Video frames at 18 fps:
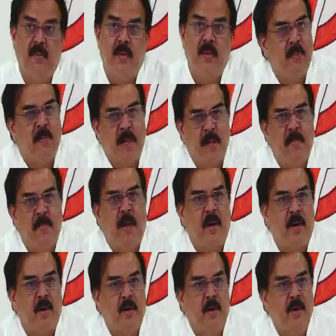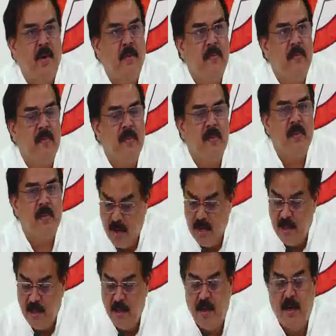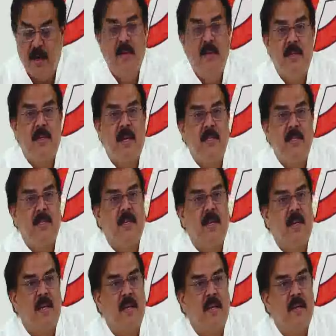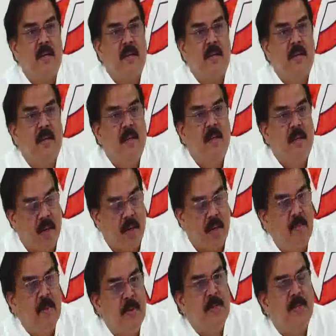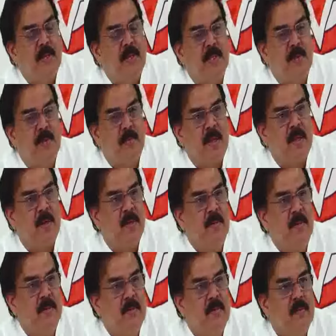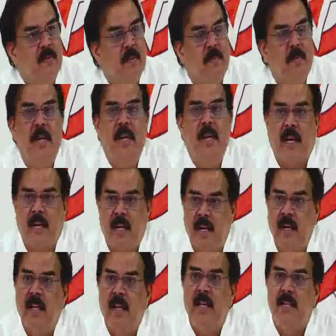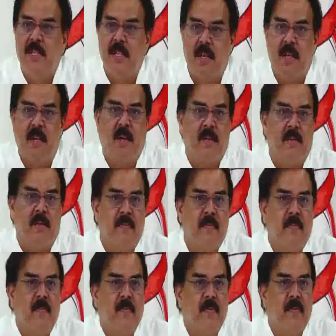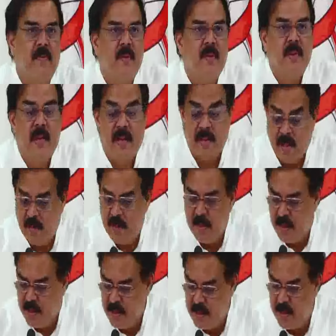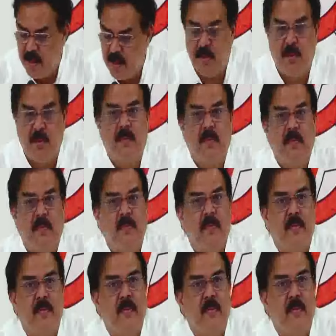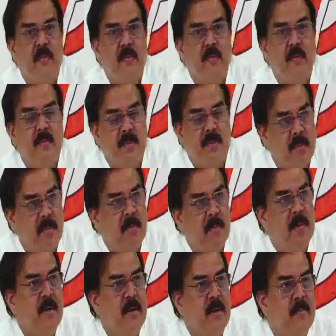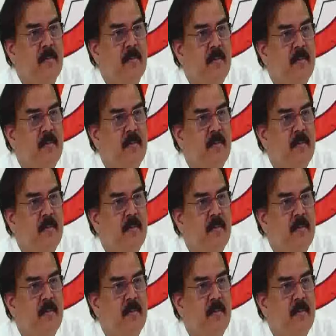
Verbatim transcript: మీ పరిపాలనలో రైతులకు అందించాల్సిన క్రాప్ ఇన్సూరెన్స్ పథకం మీరు ఎక్కడైనా ఇచ్చారా ఎంతమందికి ఇచ్చారు చెప్పమనండి